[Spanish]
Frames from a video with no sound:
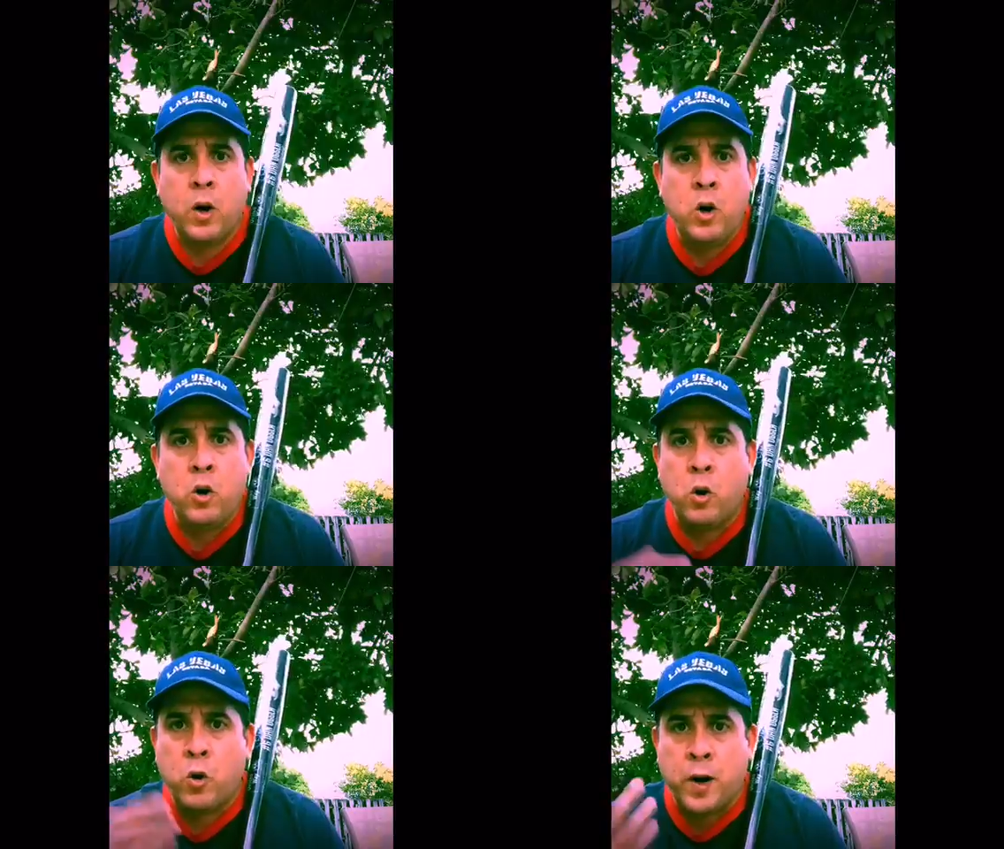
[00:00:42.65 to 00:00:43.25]

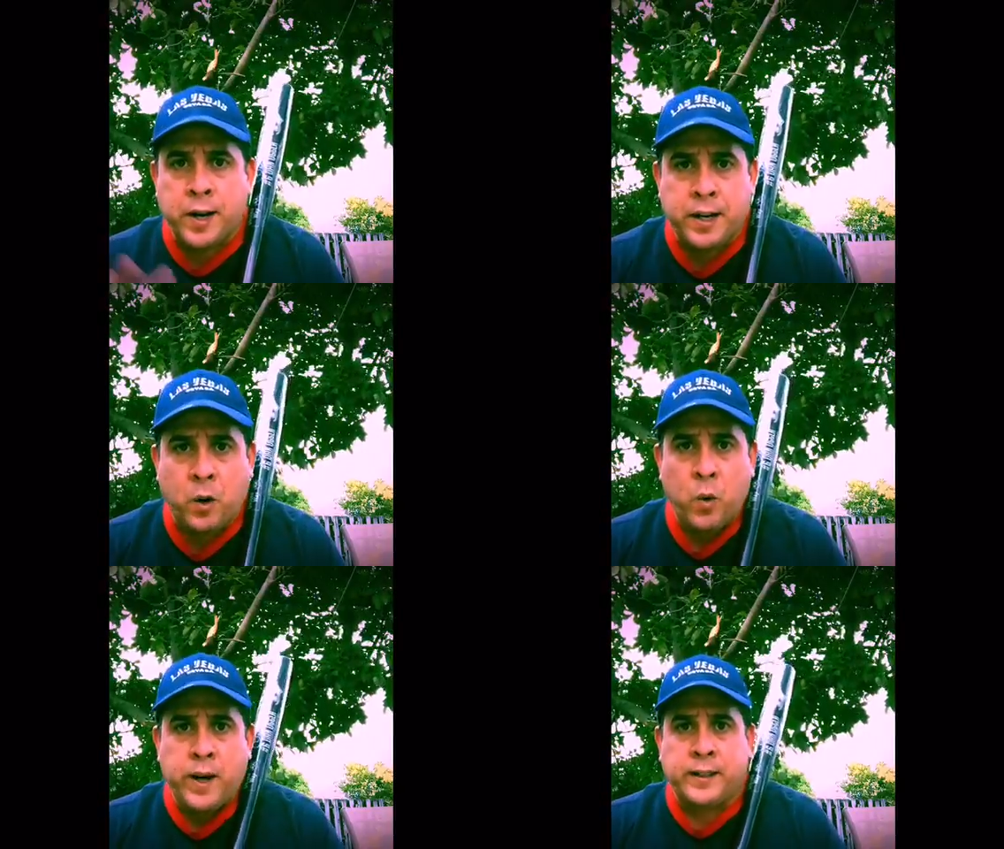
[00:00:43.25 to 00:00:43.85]
lo
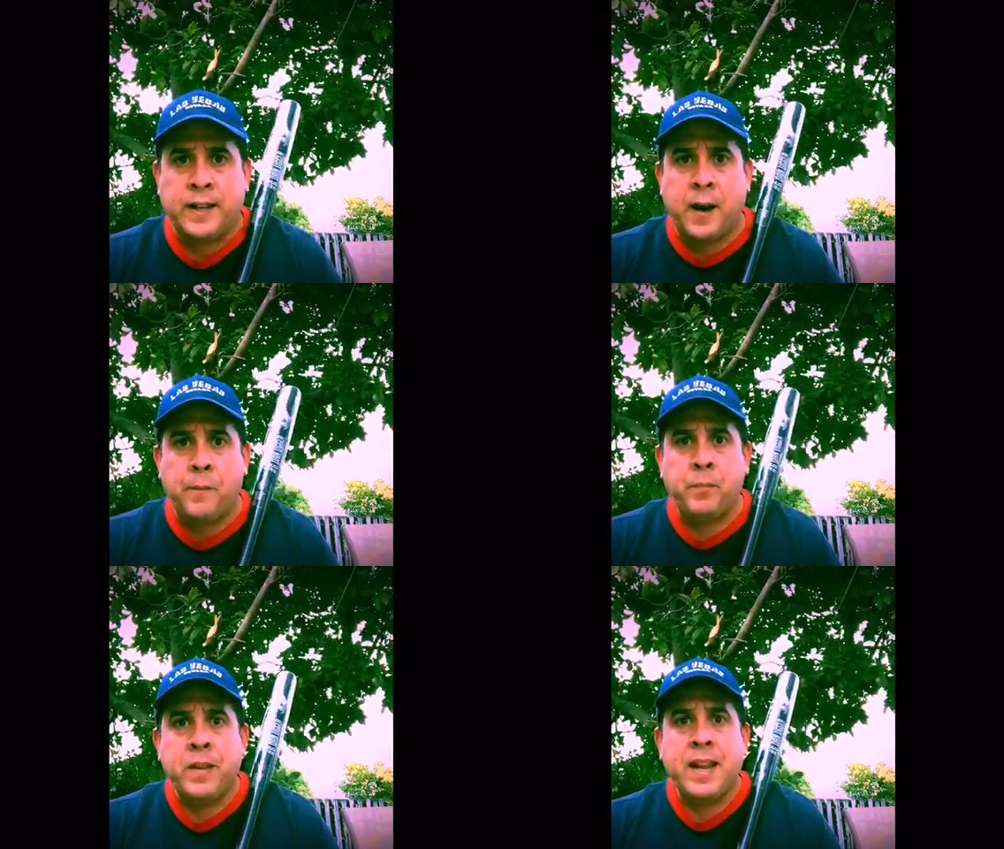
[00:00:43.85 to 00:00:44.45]

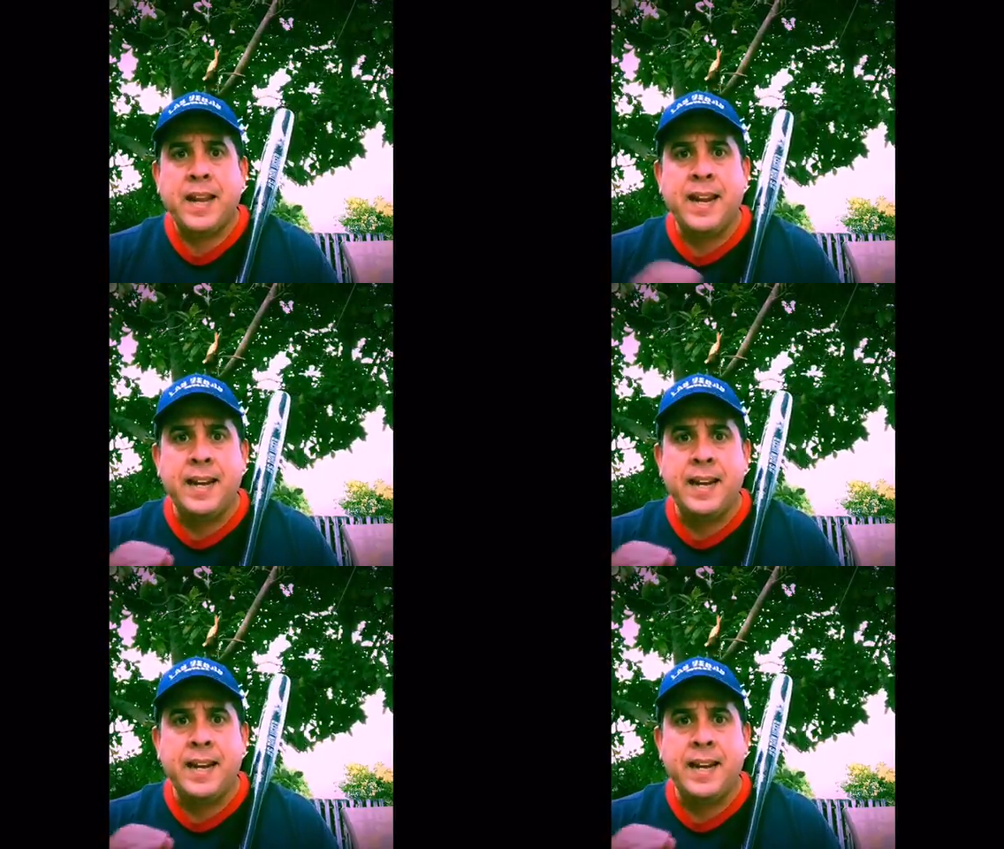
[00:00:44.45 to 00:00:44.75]
recuerda.